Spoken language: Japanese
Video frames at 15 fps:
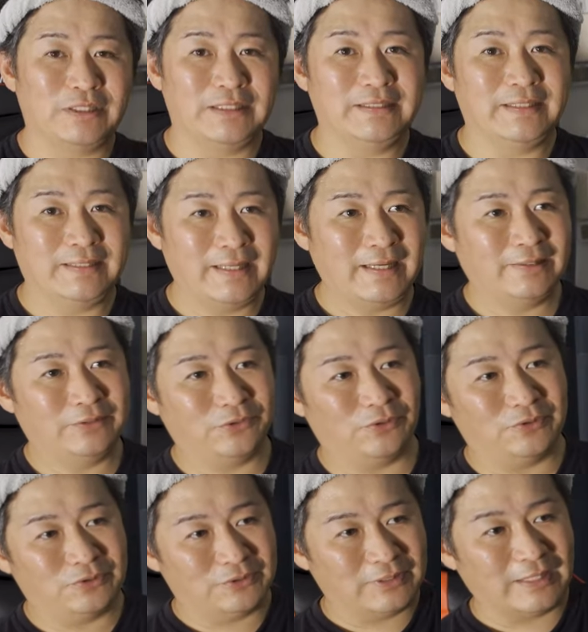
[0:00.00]
木でね
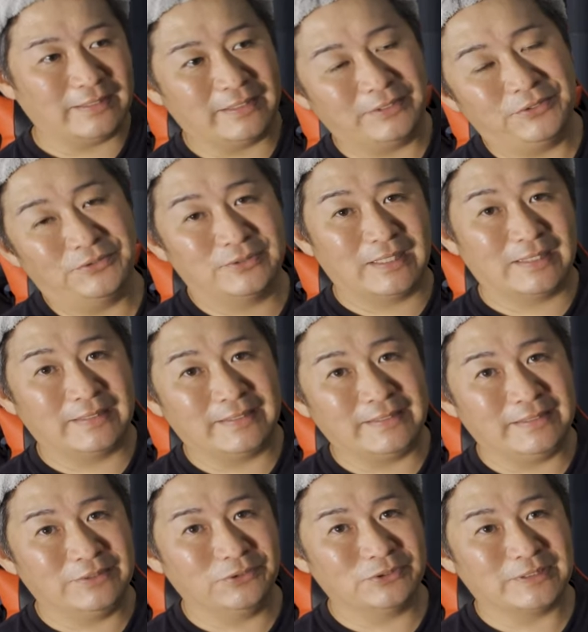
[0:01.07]
ドーンと立ってるような
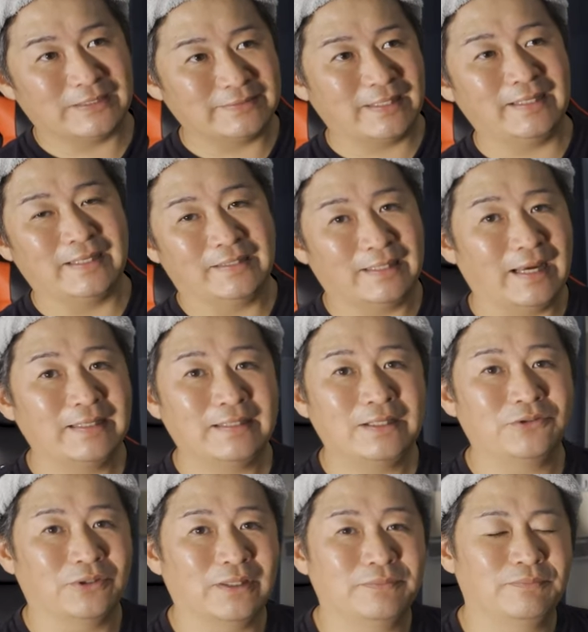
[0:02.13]
木の支えがない
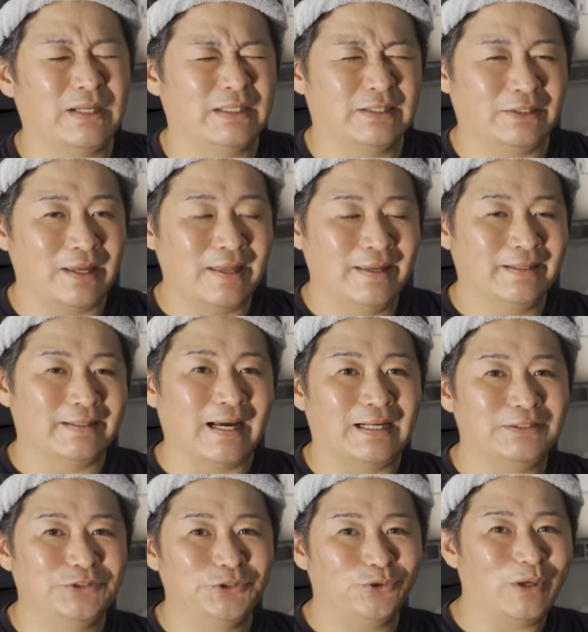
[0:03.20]
なとかまあ
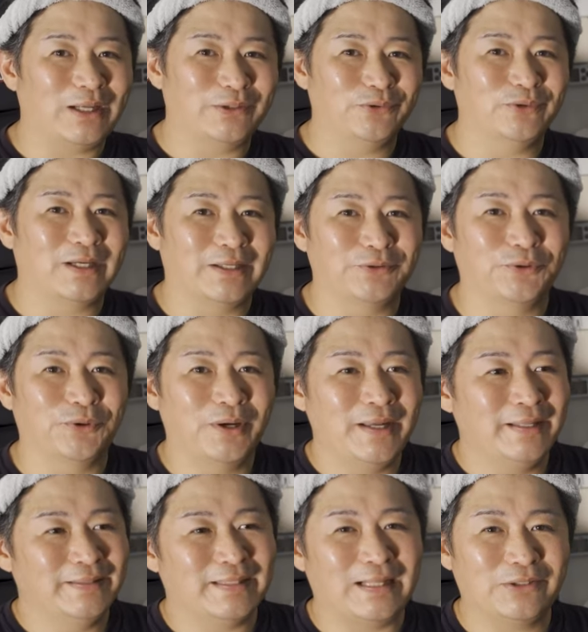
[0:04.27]
頑丈かどうかの
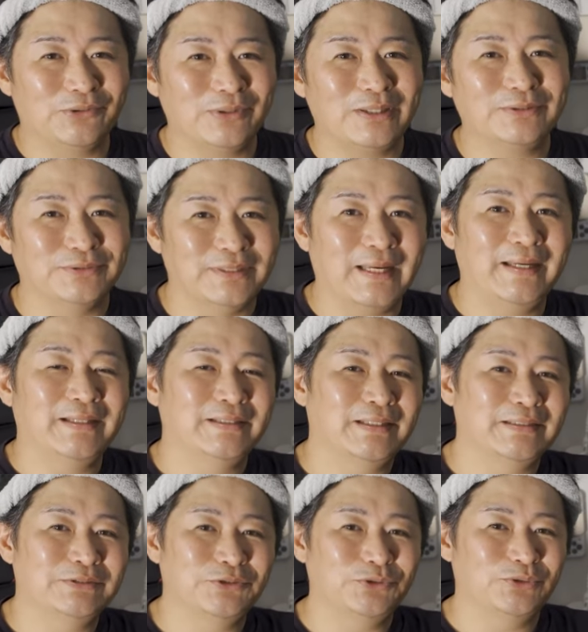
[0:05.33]
なんとなくね、
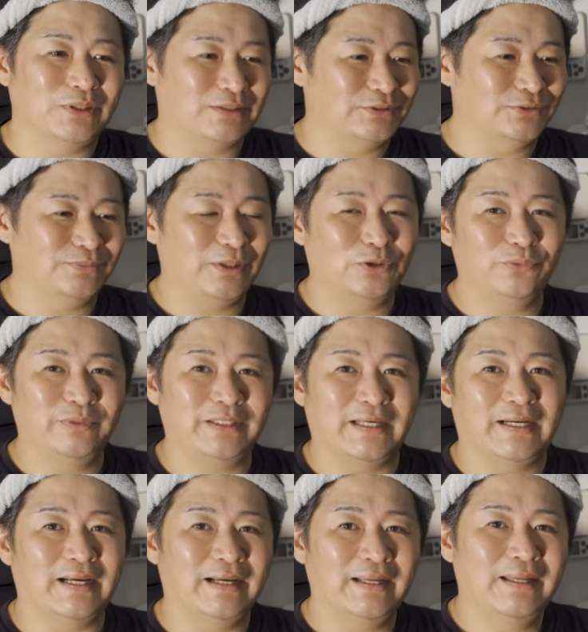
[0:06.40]
えー、そういうのは図面を見
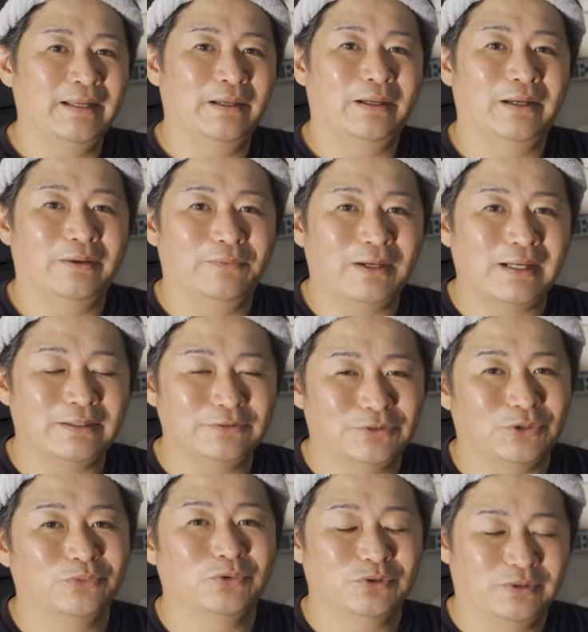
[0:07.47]
たら、えー、分かる
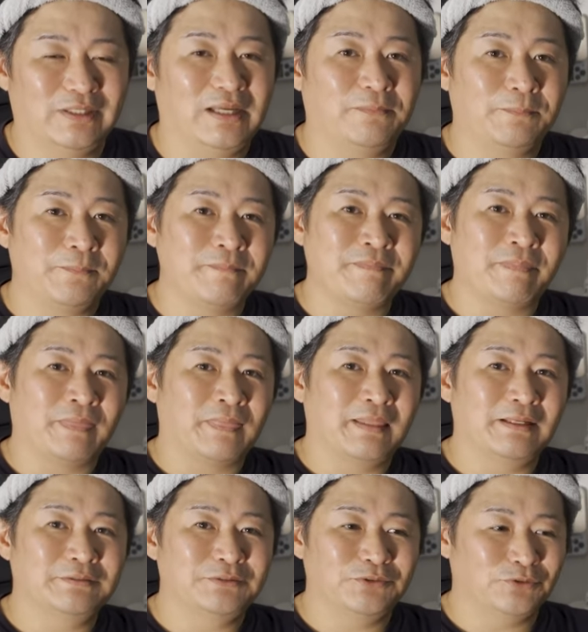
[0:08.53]
と思うんで
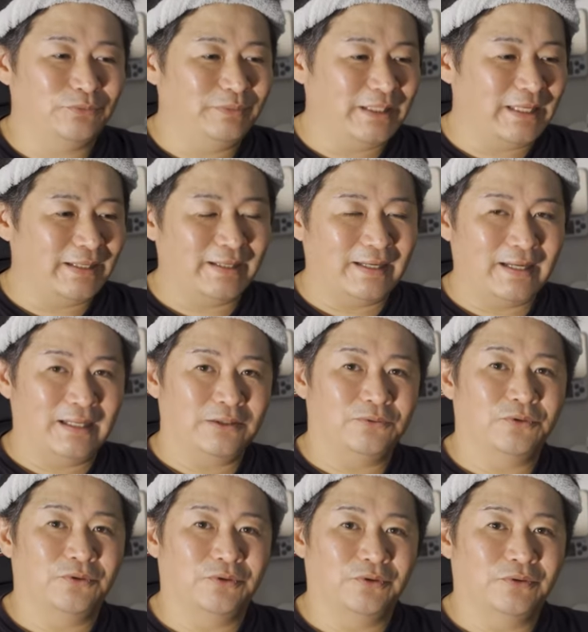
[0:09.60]
でそういうのを見ながら
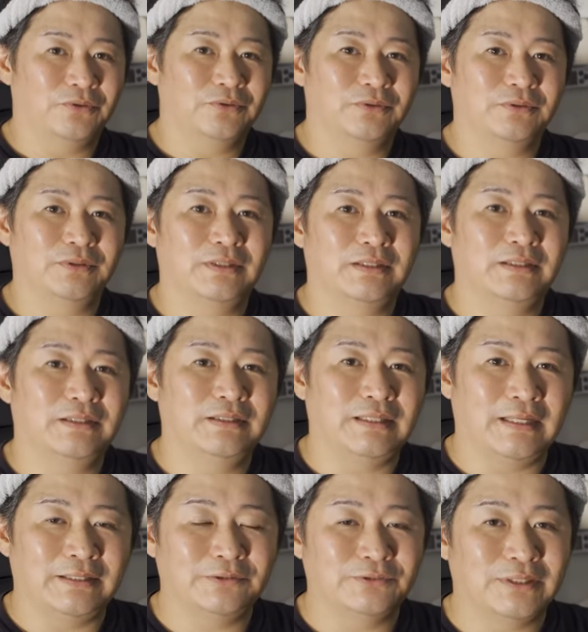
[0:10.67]
こう、えー、
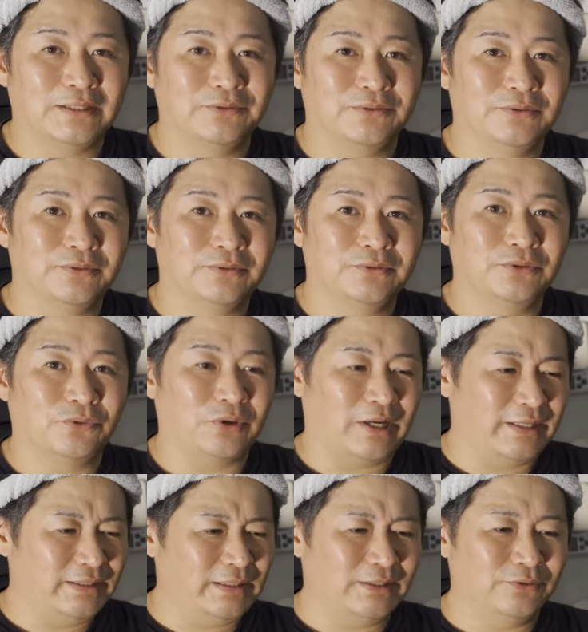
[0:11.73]
屋根裏のどこら
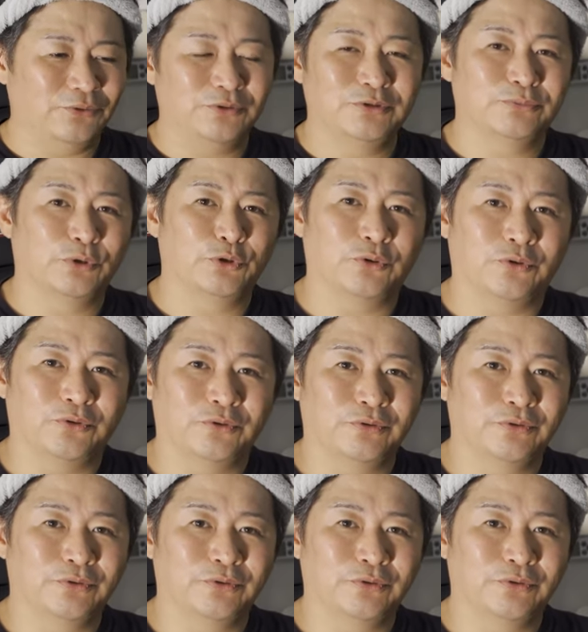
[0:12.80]
辺にどういうものを